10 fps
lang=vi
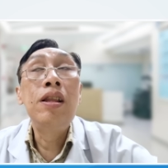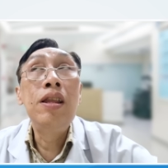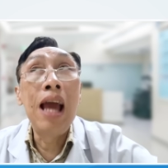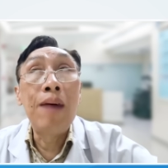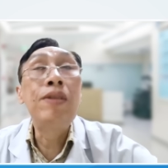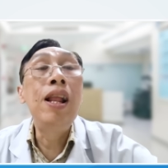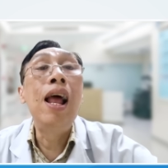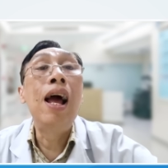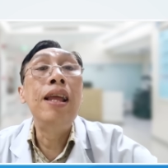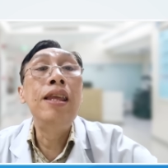giảm tỷ
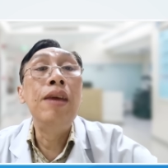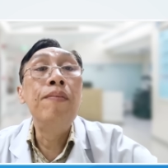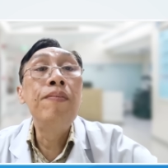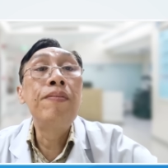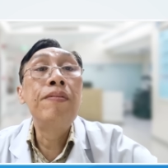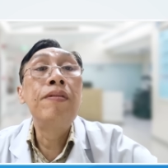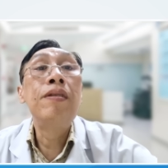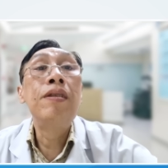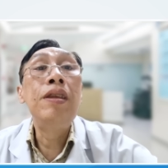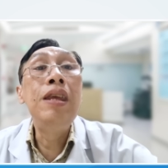lệ nhiễm
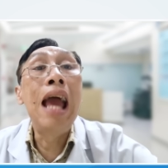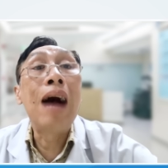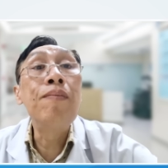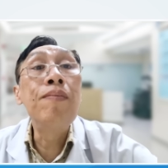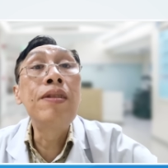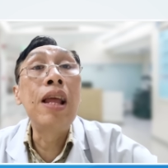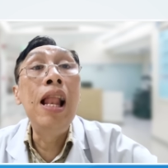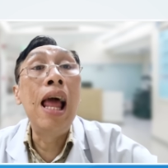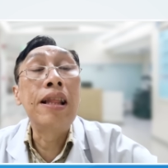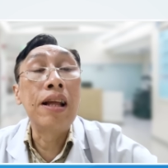giảm tỷ
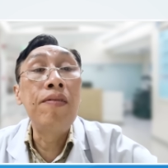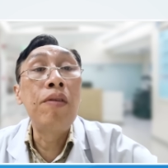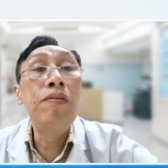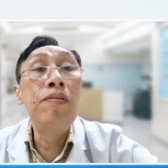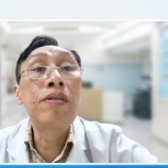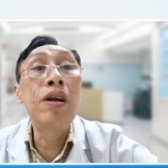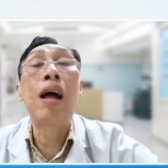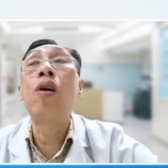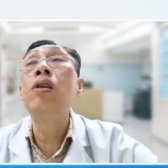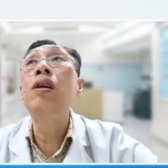lệ tử vong tức
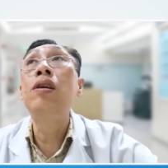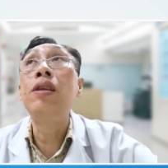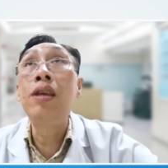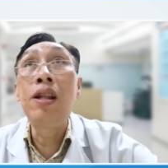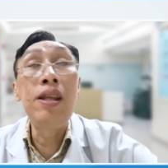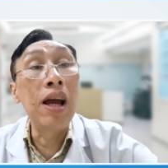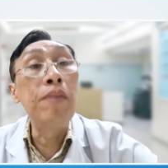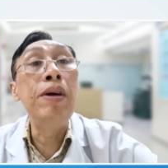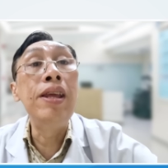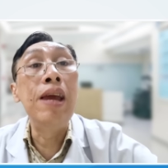là có những người chích
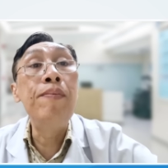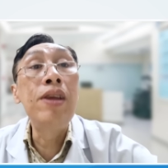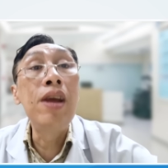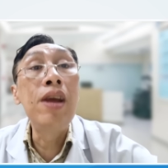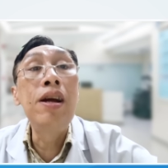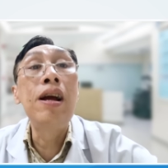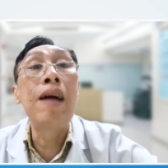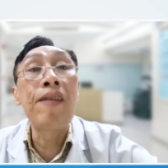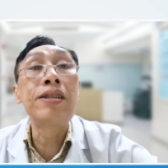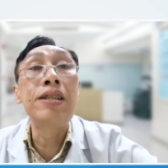vẫn bị nhiễm nhưng
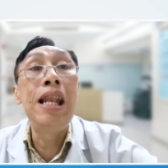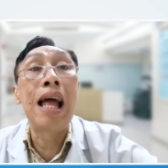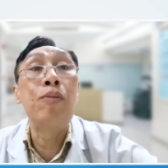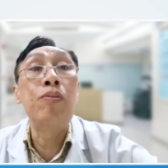vaccine là một